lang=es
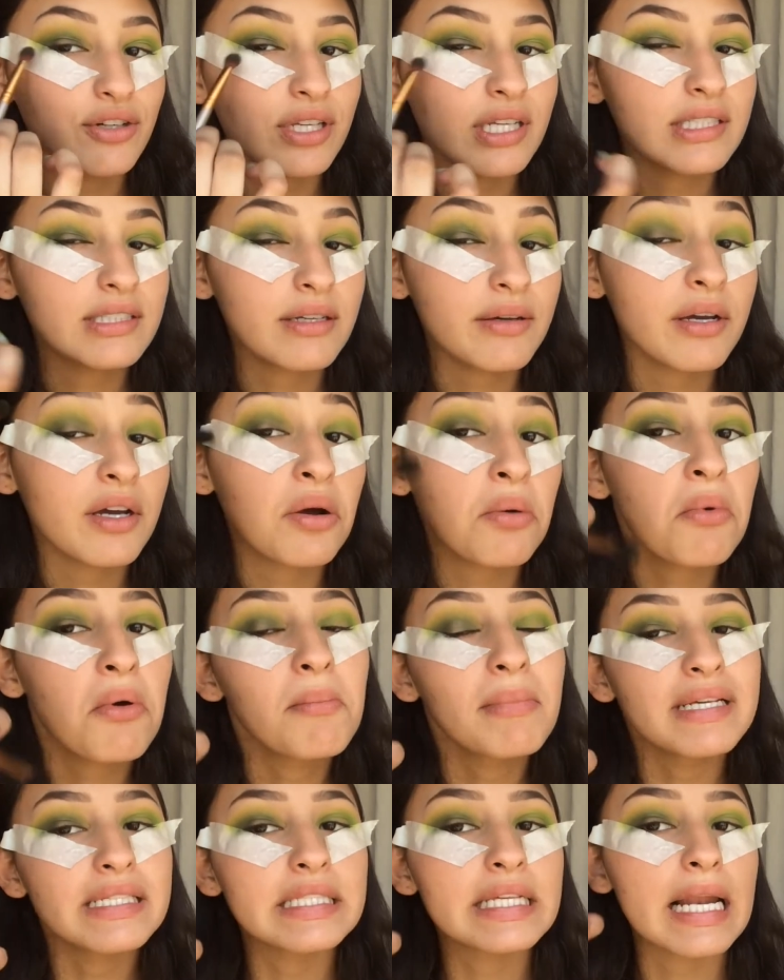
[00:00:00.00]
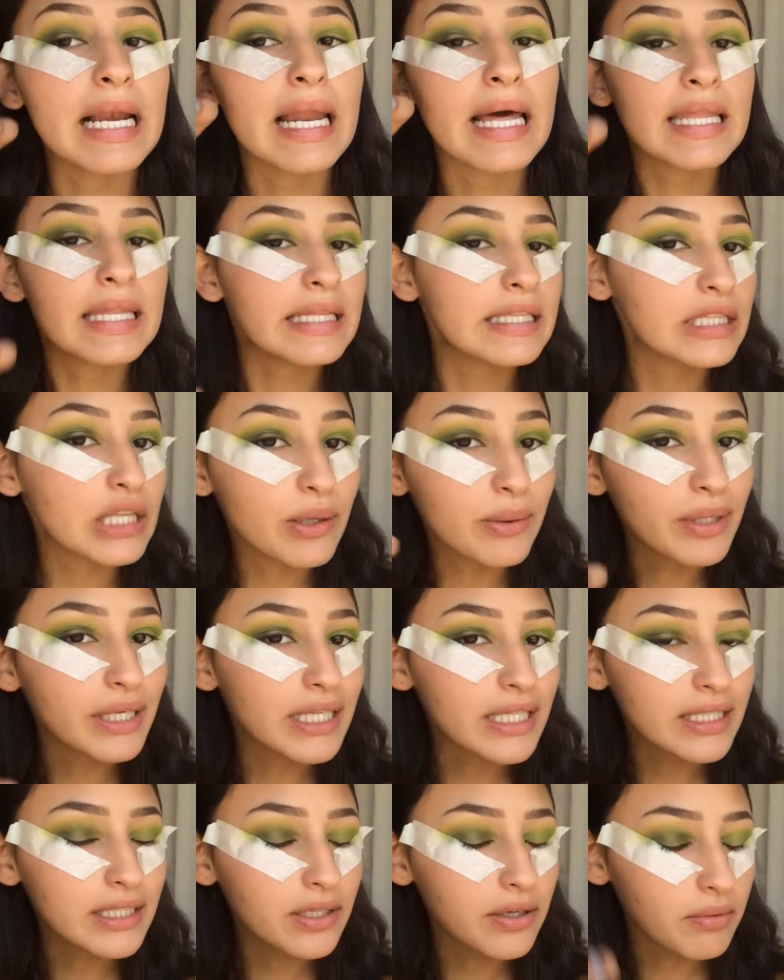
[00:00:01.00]
ya se ve como mezcladito
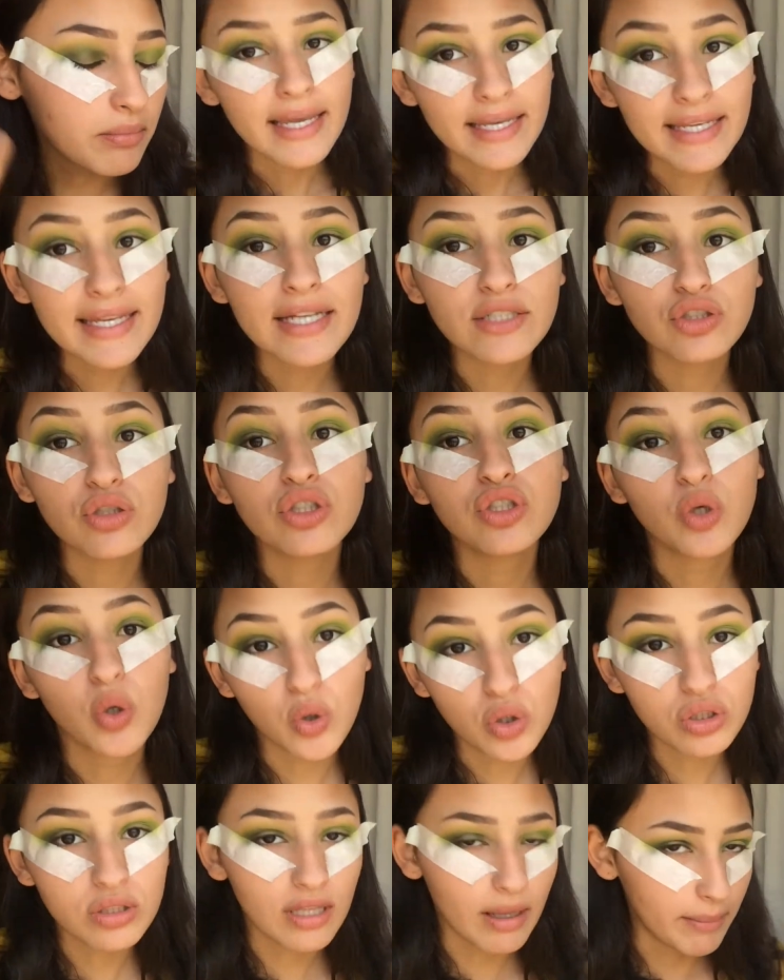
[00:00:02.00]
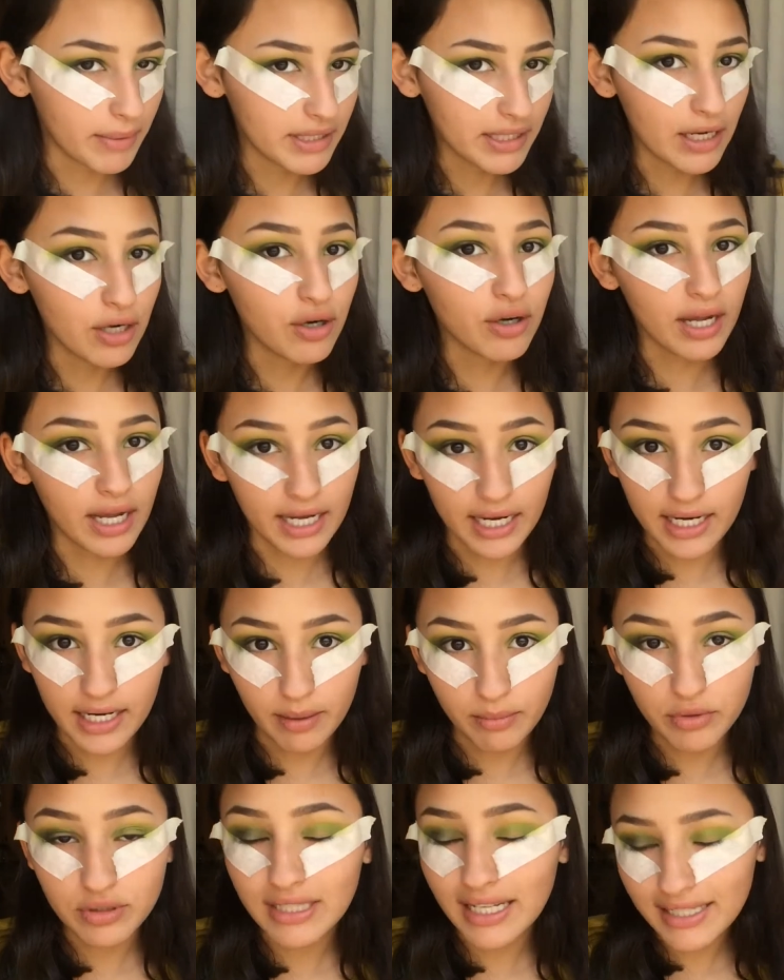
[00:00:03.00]
bonito. Y esto es justamente lo que
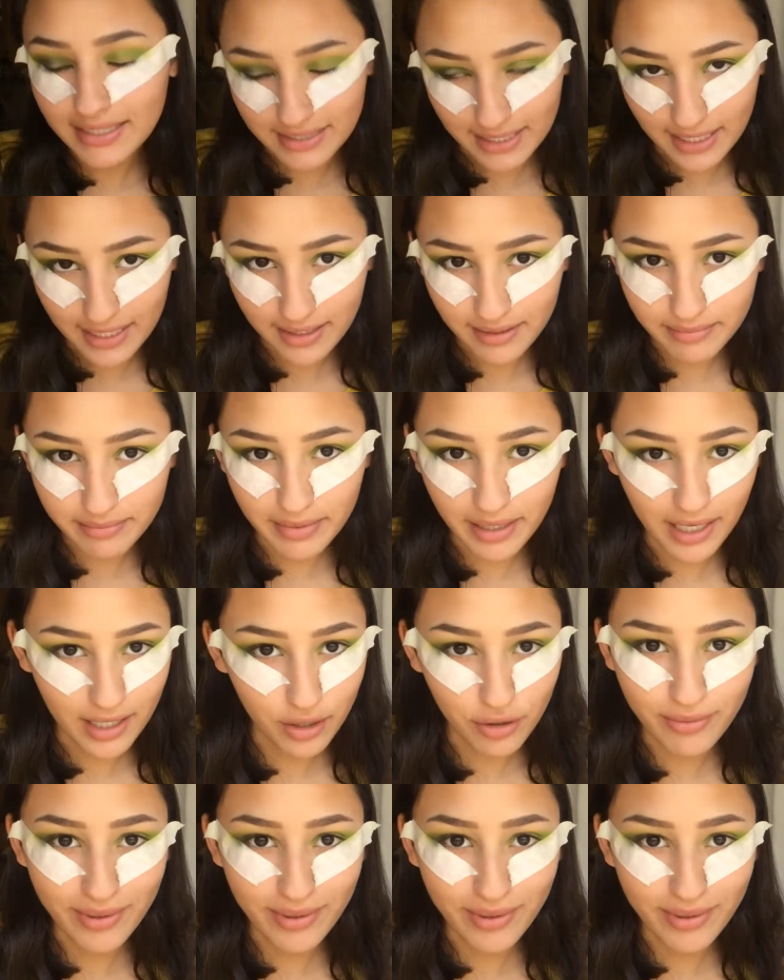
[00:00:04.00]
queremos hacer para no